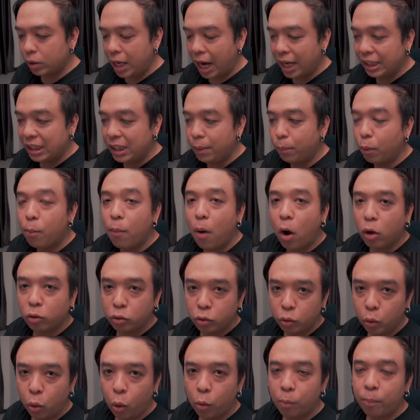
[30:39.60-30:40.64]
อย่างที่ผมบอก
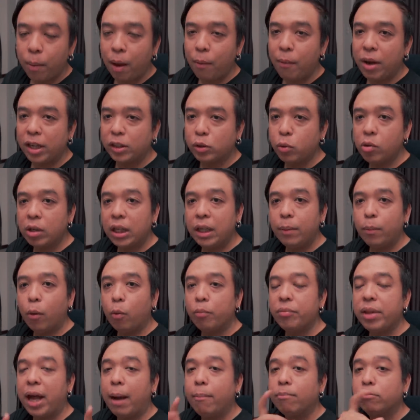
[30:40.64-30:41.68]
ทุกคนไปว่าช่วงนี้ผ
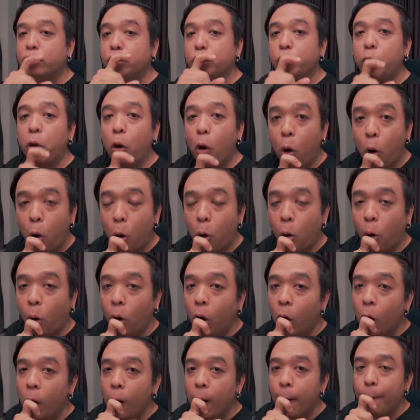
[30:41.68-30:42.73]
มทำสตูดิโอ
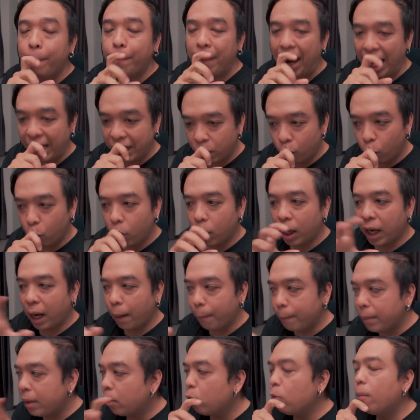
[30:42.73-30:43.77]
ใหม่อยู่กำลั
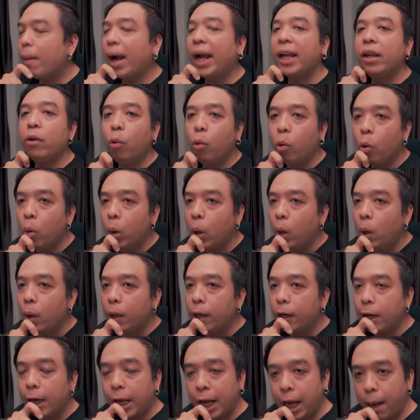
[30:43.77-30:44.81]
งบิ้วใหม่อยู่
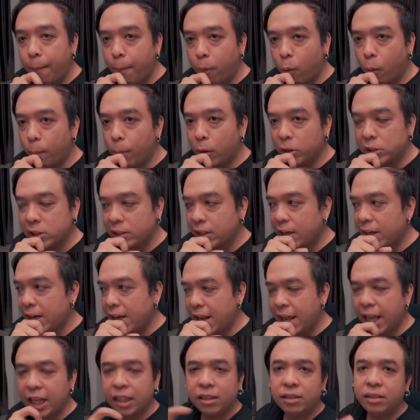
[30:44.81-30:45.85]
นะครับผมเพราะฉะนั้น
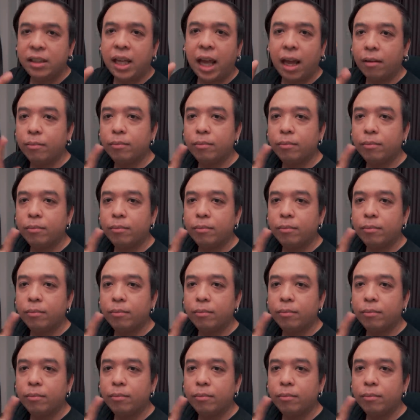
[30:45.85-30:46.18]
เนี่ยเนี่ย